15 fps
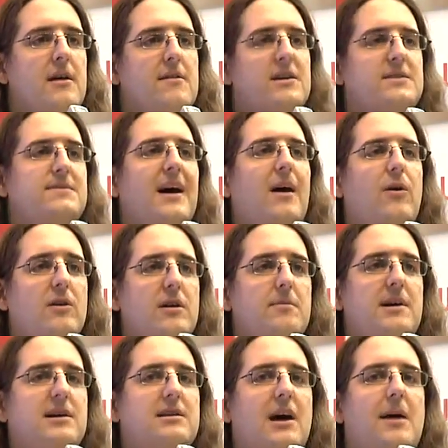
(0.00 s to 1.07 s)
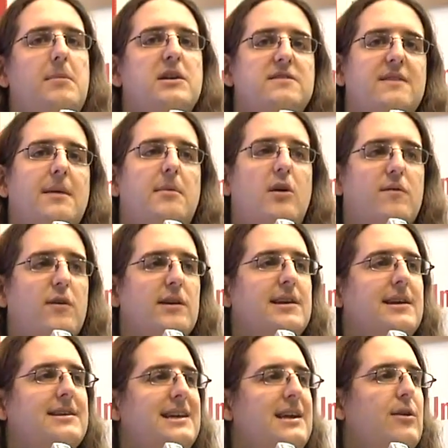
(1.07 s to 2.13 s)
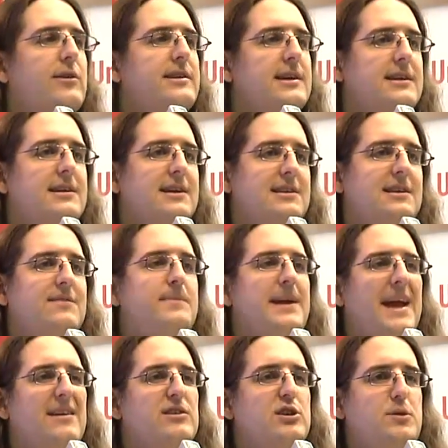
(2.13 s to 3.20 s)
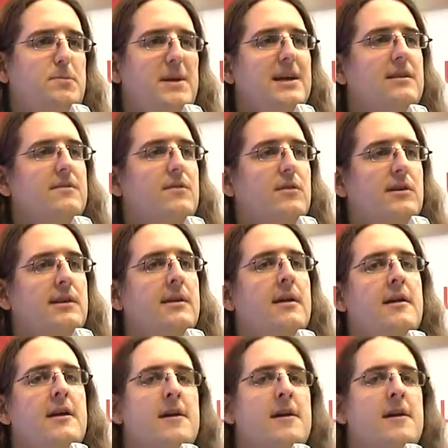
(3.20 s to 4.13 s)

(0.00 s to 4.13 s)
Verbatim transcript: Was wir auch gemacht haben, also wir haben auch wirklich an die Leute gedacht, die mehr spielen wollen.